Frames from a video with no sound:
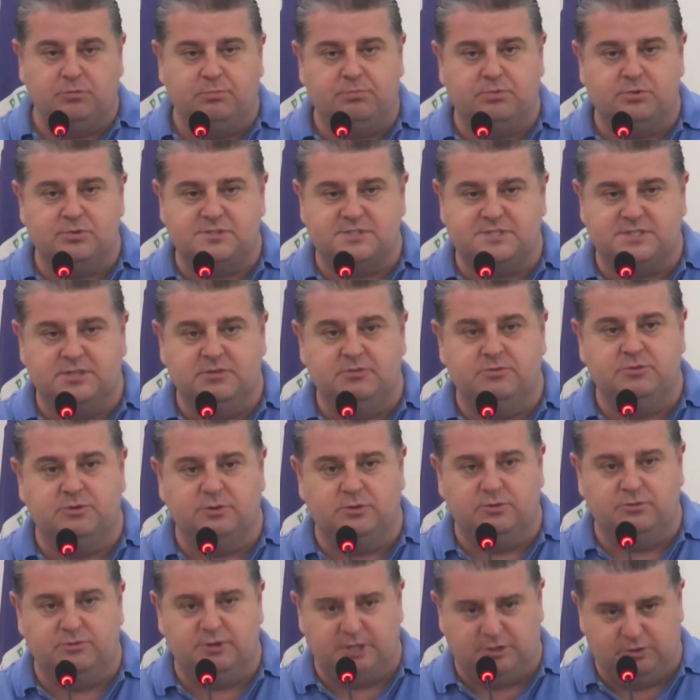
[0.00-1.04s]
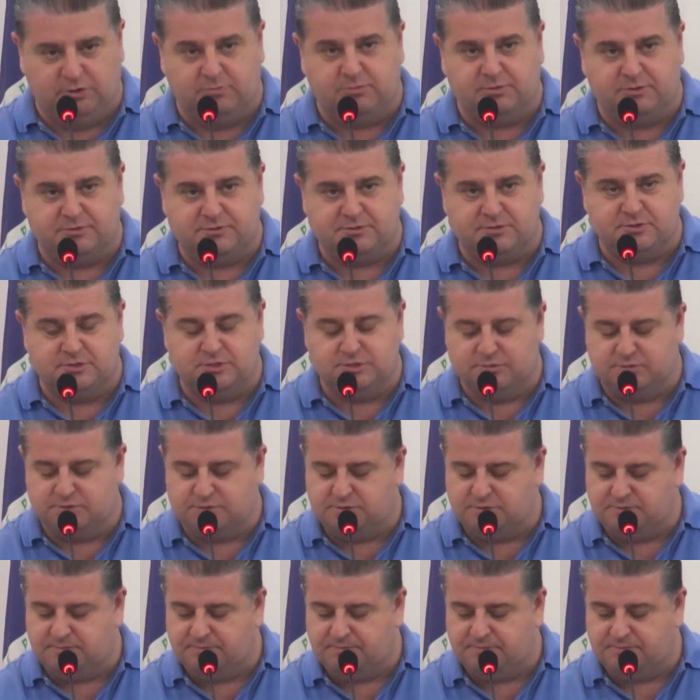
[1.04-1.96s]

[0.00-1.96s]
possível, vereador professor Gilson,